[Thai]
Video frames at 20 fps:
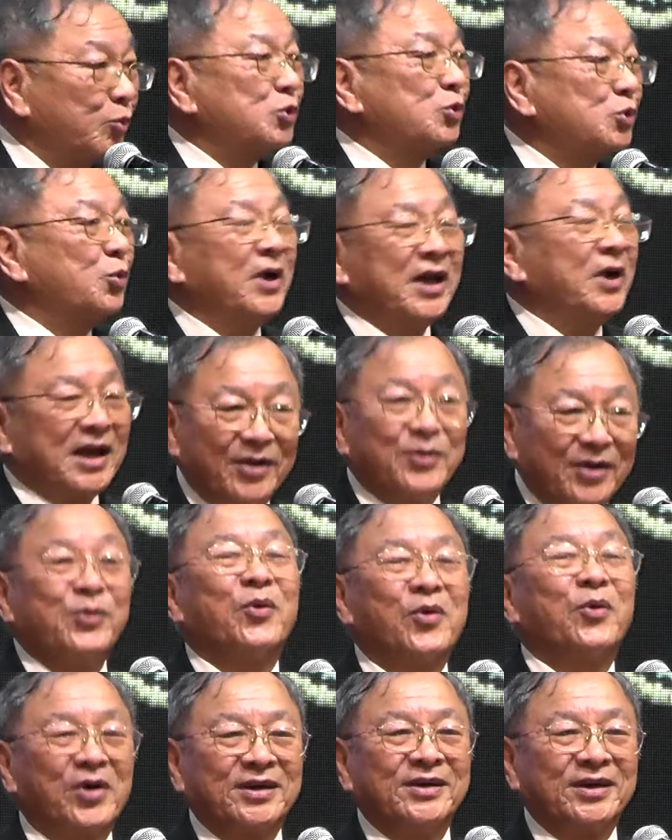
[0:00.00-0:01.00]
ช่วยให้ร
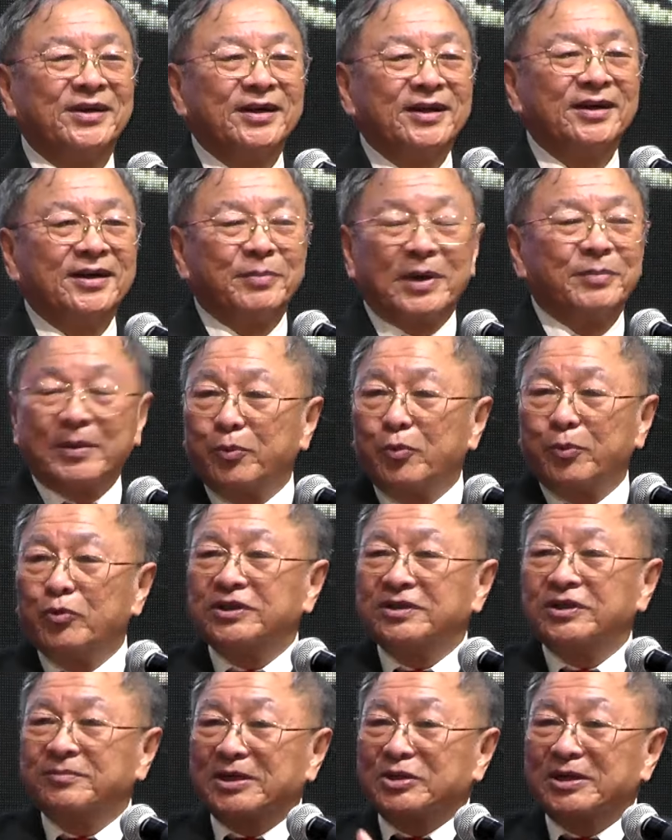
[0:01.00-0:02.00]
อด เป็นผู้
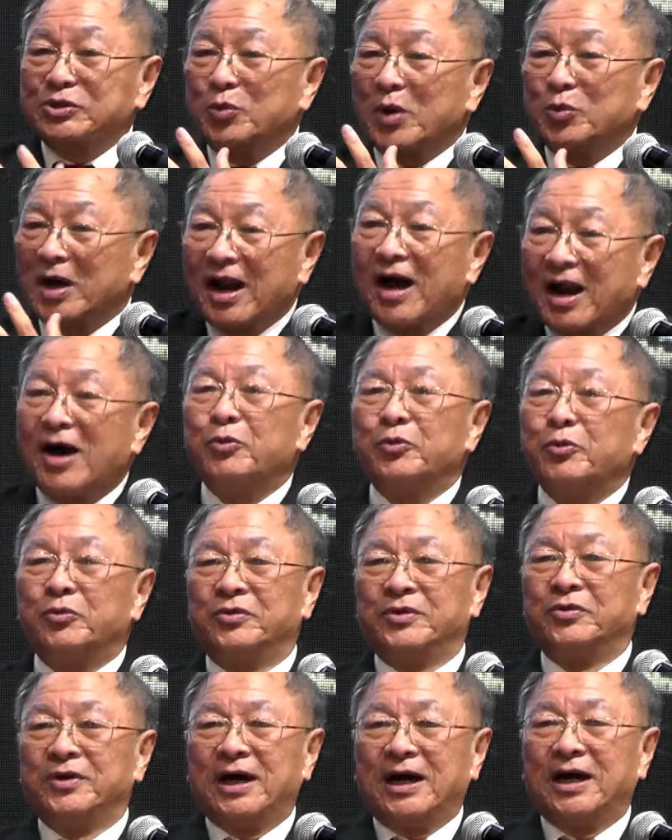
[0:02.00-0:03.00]
ที่มาช่วยเรา
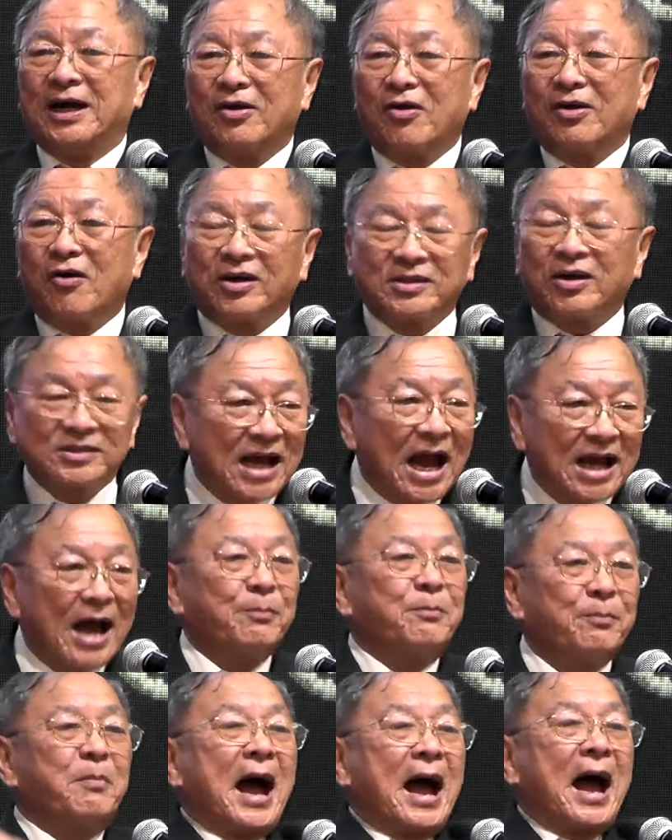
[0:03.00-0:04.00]
ให้รอดจาก
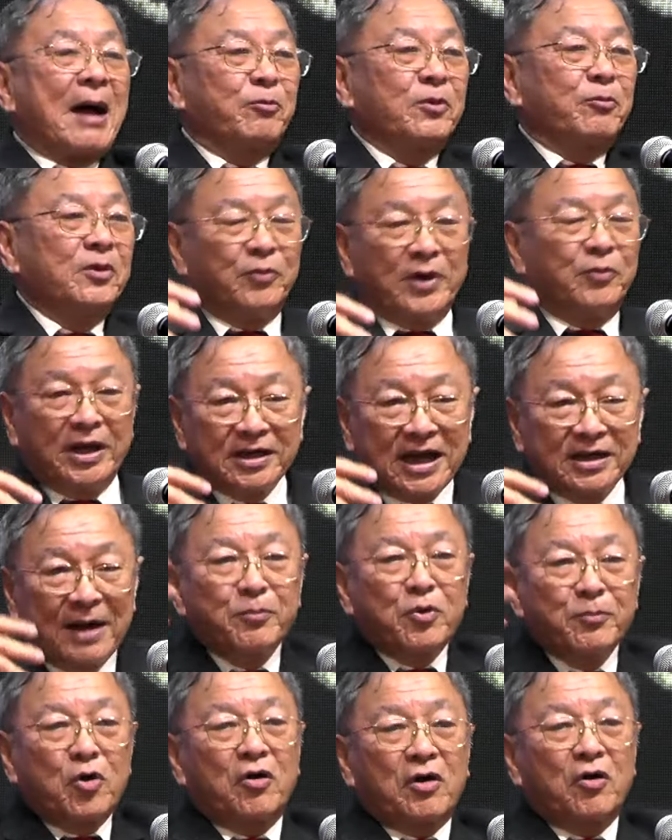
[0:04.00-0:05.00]
บาปเวรกรรม
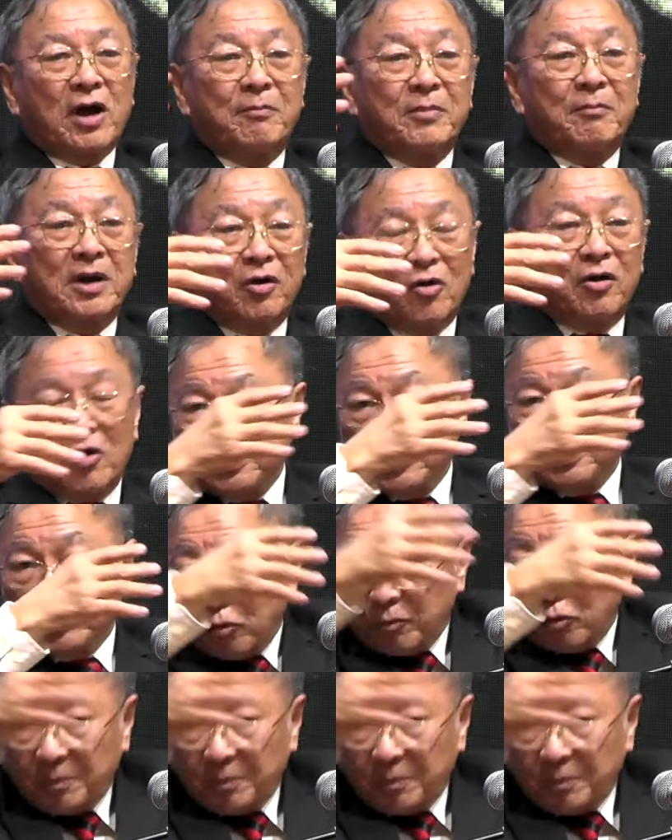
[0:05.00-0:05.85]
ข้อกรรมและรอดจากทุกปั